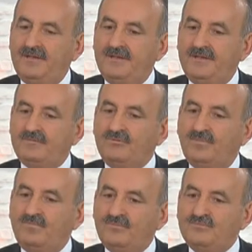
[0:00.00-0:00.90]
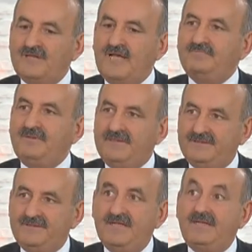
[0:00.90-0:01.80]
e, toplumsal
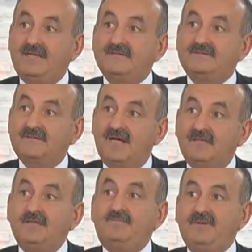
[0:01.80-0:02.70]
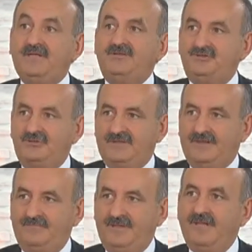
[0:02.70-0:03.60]
bilinç, hele hele sağlık bilinci
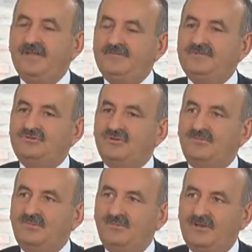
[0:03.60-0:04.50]
önemli. Biz toplum